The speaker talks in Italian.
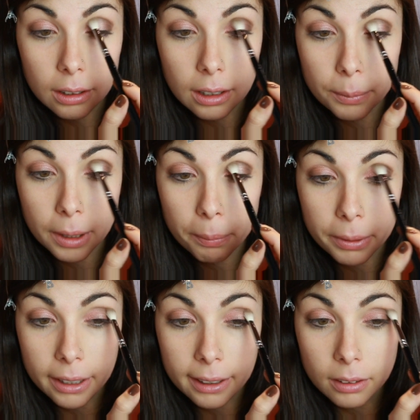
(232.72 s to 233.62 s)
la mia
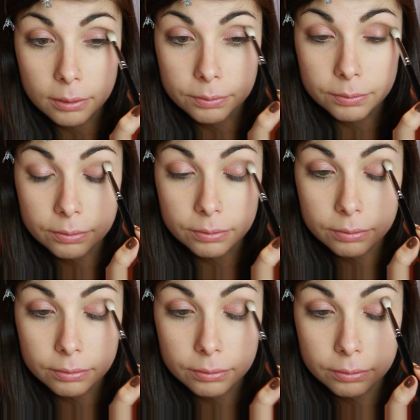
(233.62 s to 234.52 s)
piega
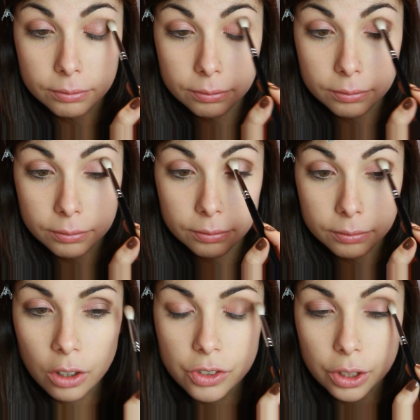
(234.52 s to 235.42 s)

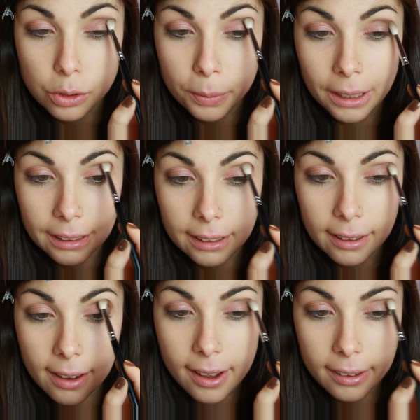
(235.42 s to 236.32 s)
Oggi è
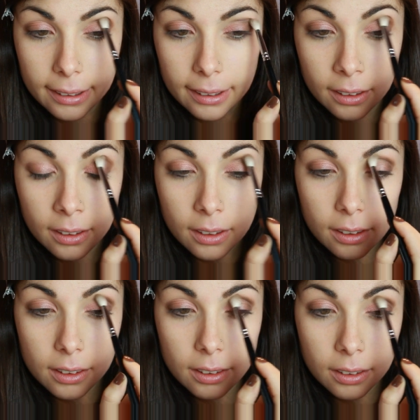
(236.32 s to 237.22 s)
domenica e eh,
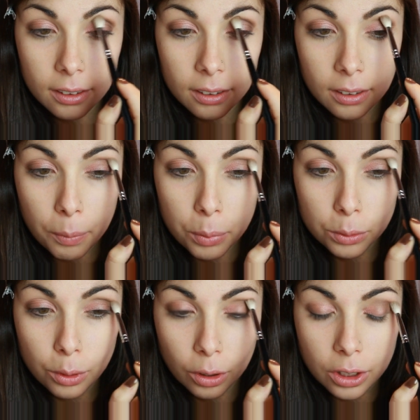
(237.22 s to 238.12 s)

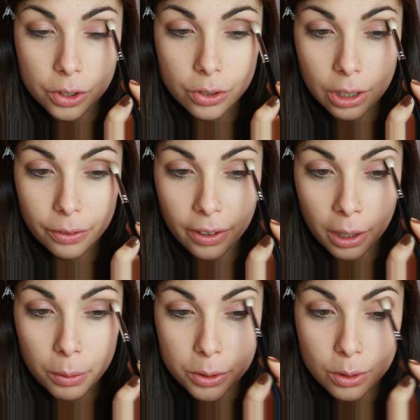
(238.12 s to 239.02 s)
appunto ho deciso di
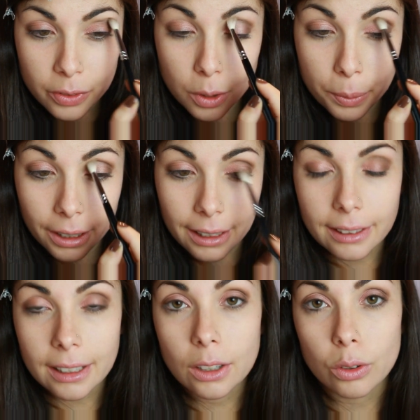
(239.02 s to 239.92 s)
fare questo video perché
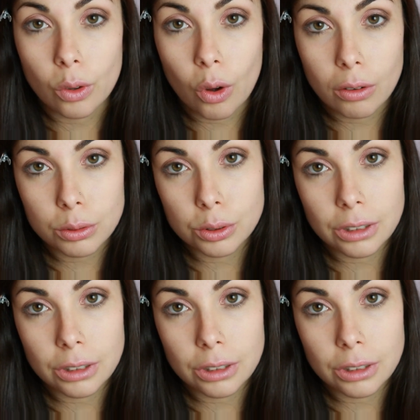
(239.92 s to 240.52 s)
ieri non ho avuto